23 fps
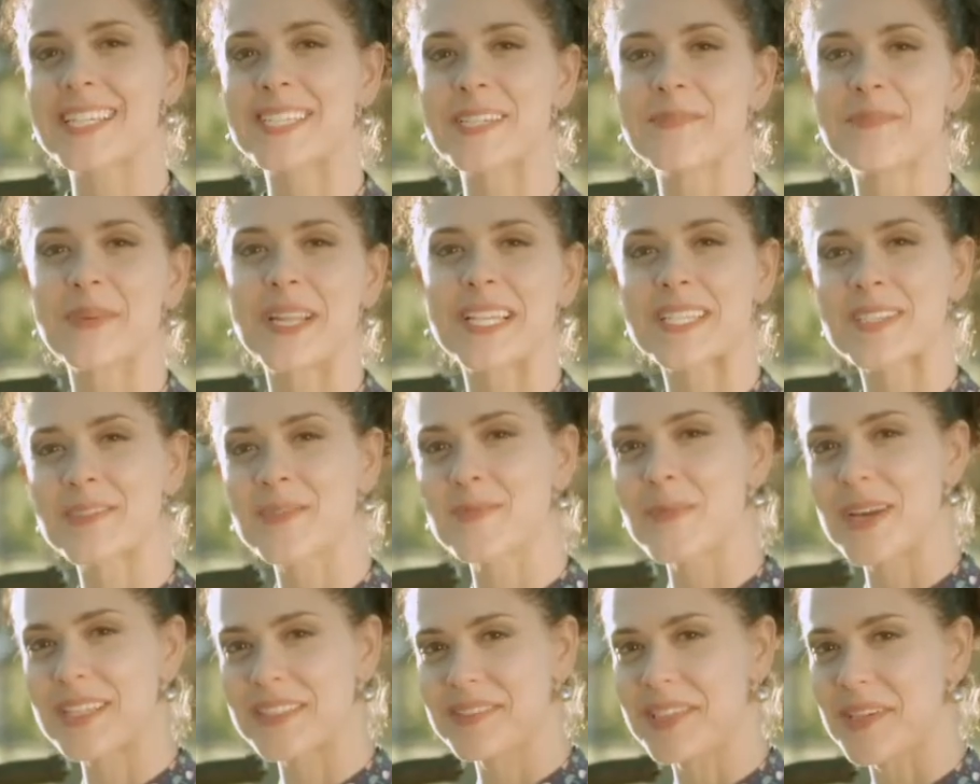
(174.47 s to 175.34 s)
empresas do
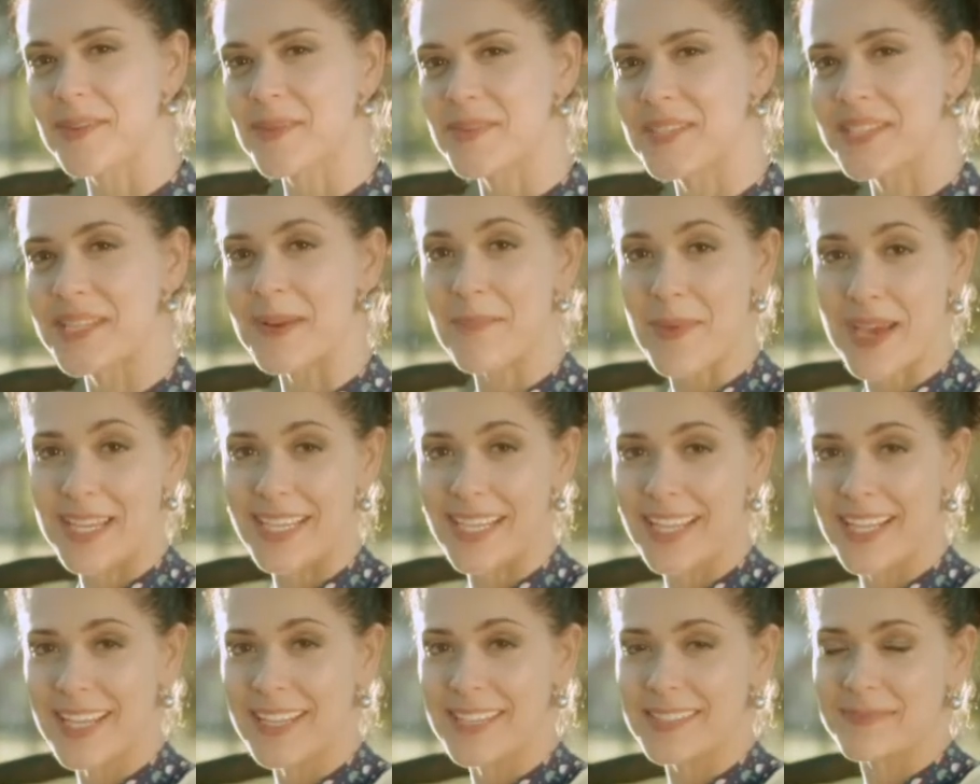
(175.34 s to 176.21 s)
Matheus e da
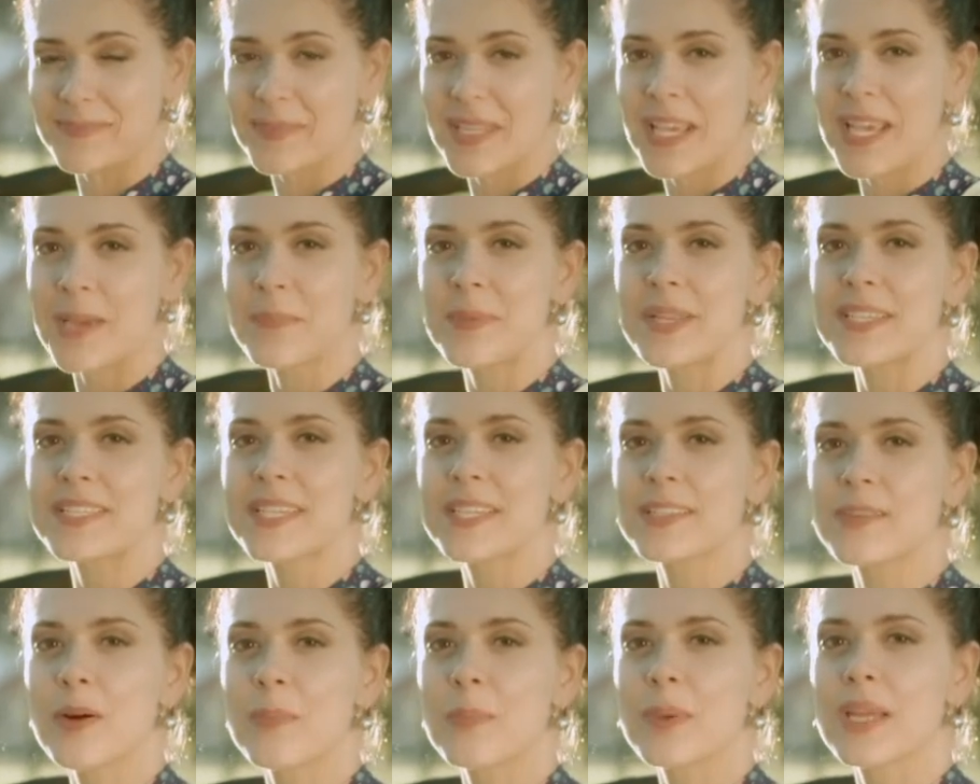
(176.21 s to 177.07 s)
Marilene
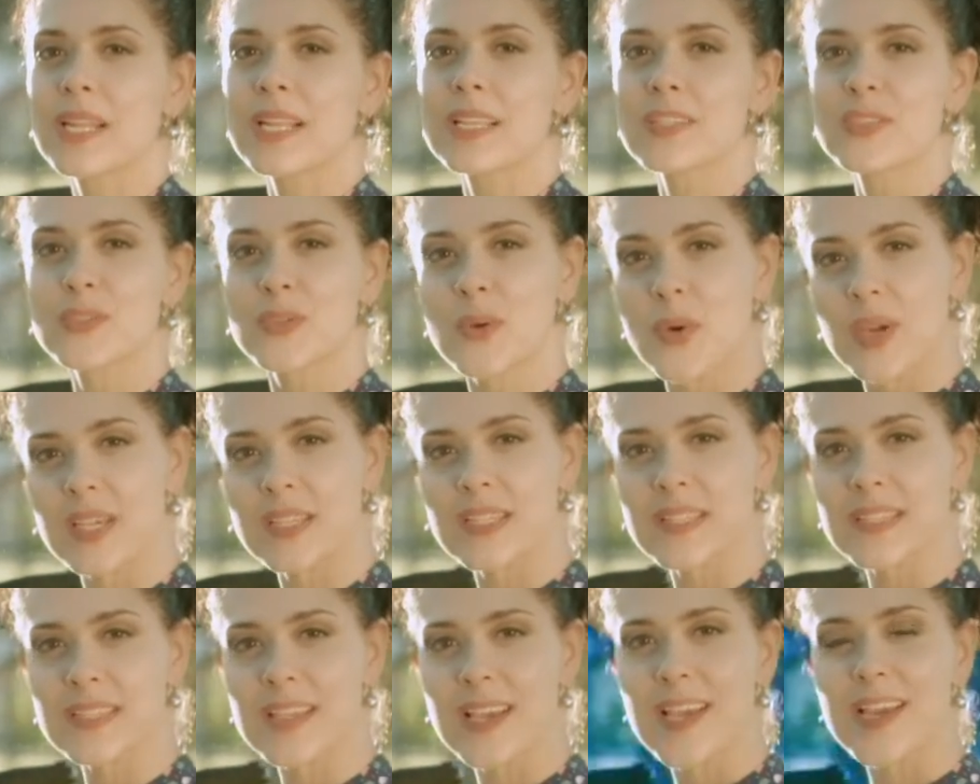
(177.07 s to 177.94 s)
representam apenas
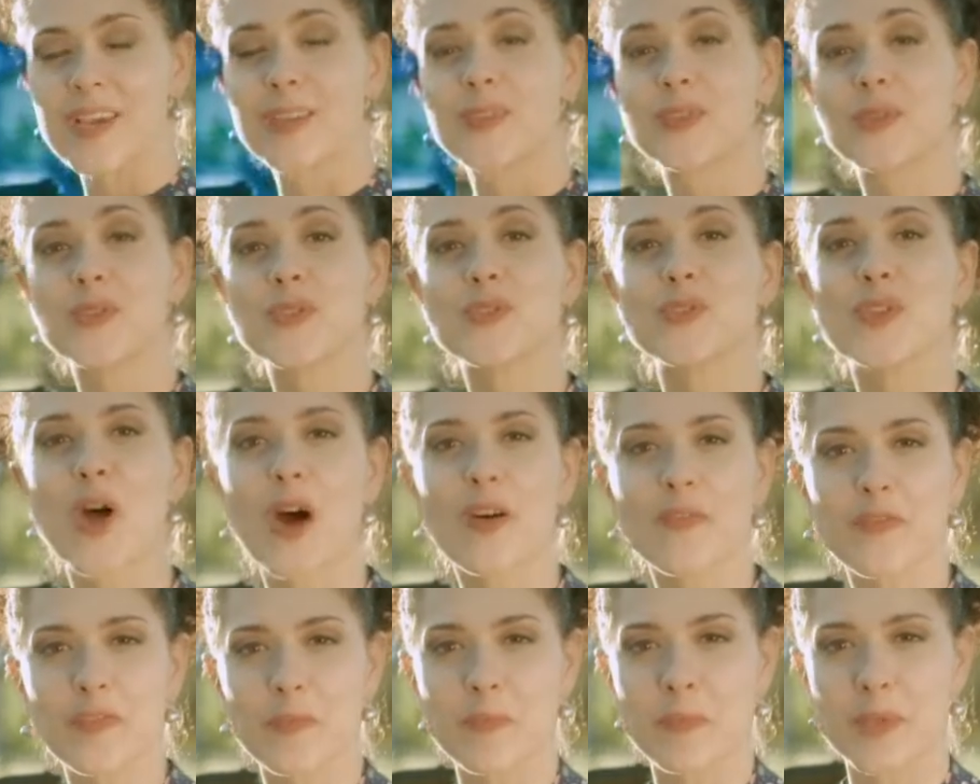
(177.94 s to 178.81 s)
dois dos
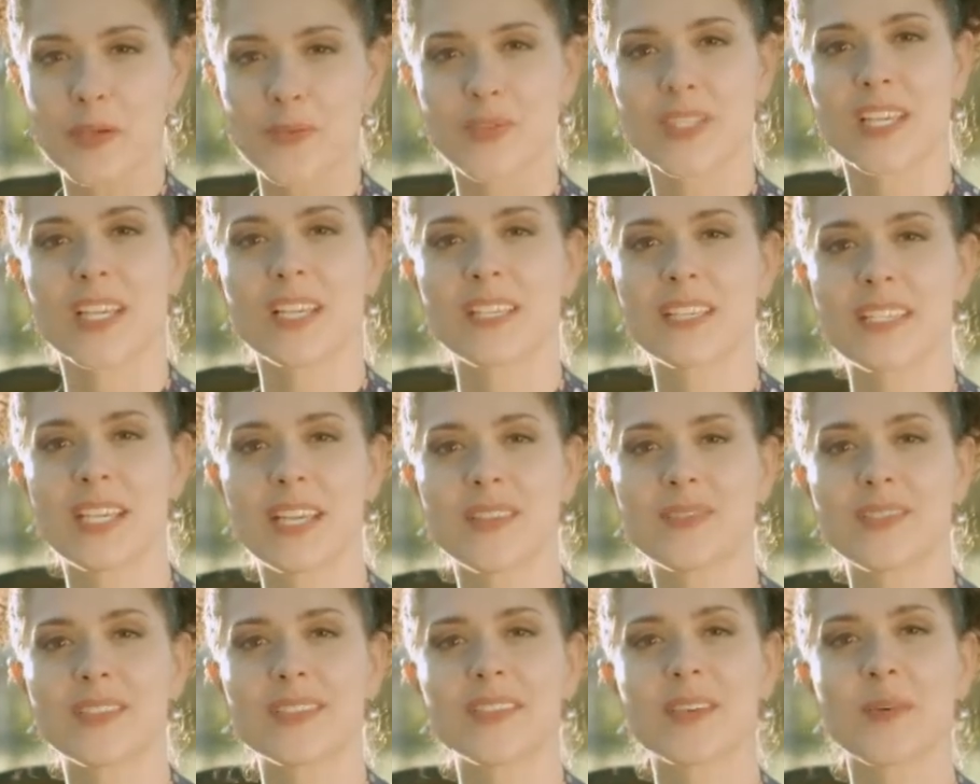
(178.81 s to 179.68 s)

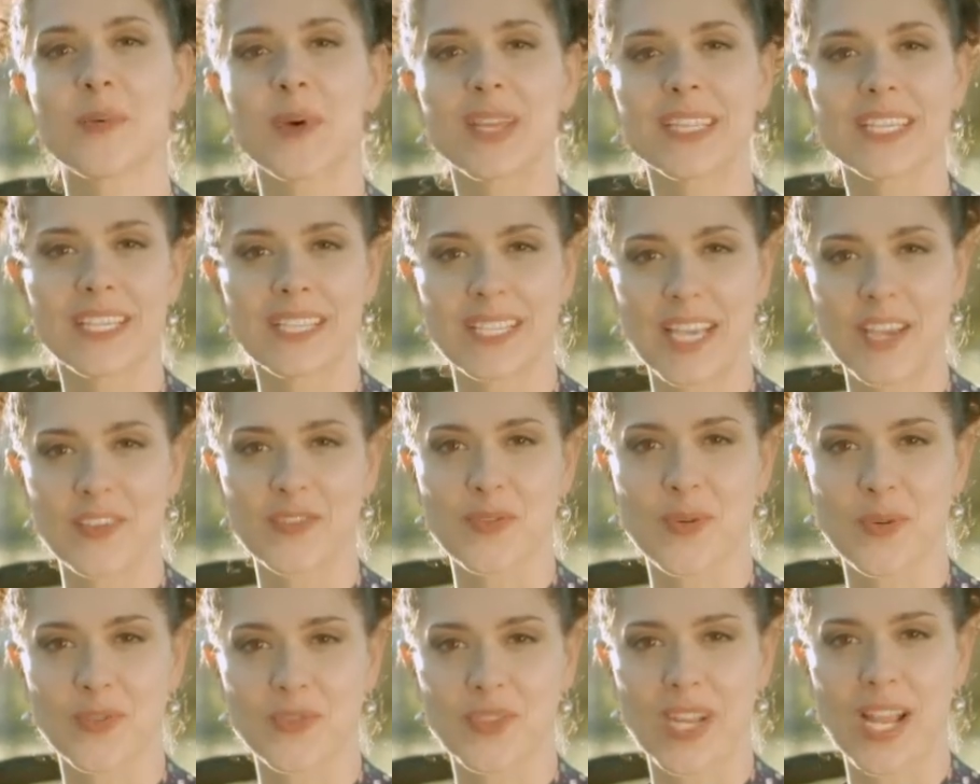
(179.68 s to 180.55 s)
9.657
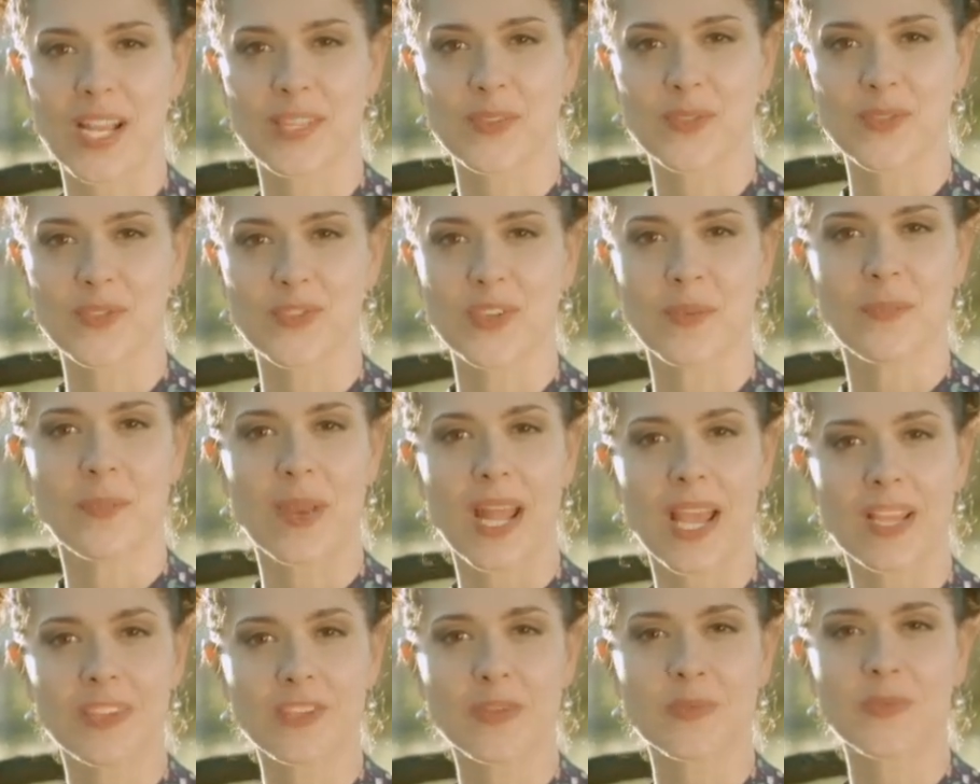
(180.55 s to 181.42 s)
contratos de
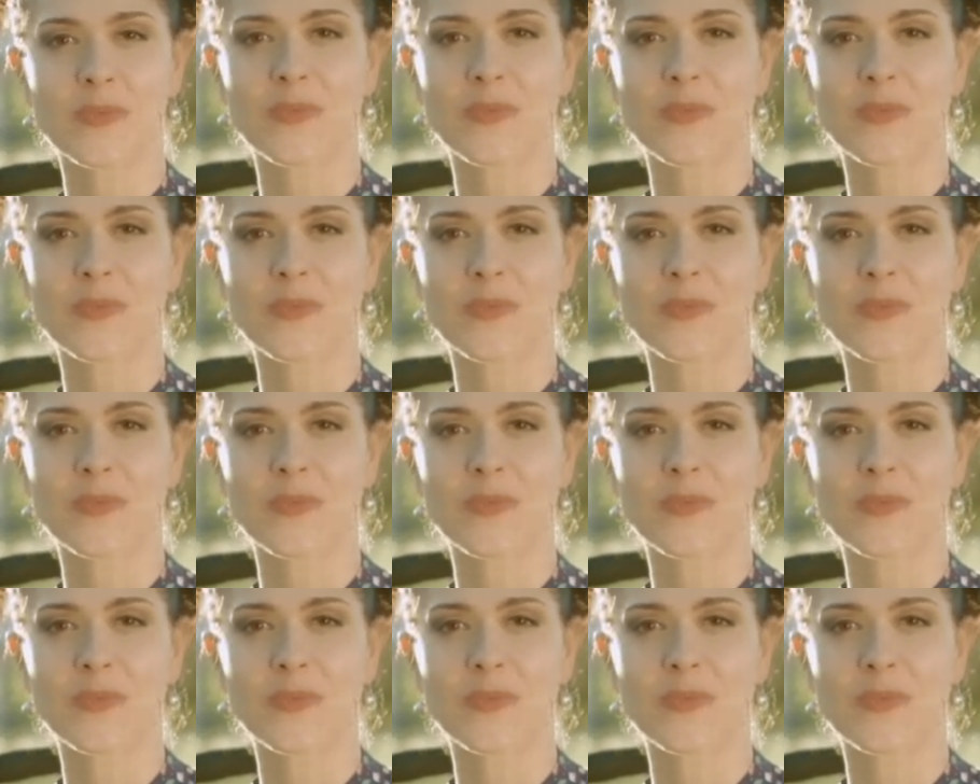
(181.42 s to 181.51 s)
empréstimo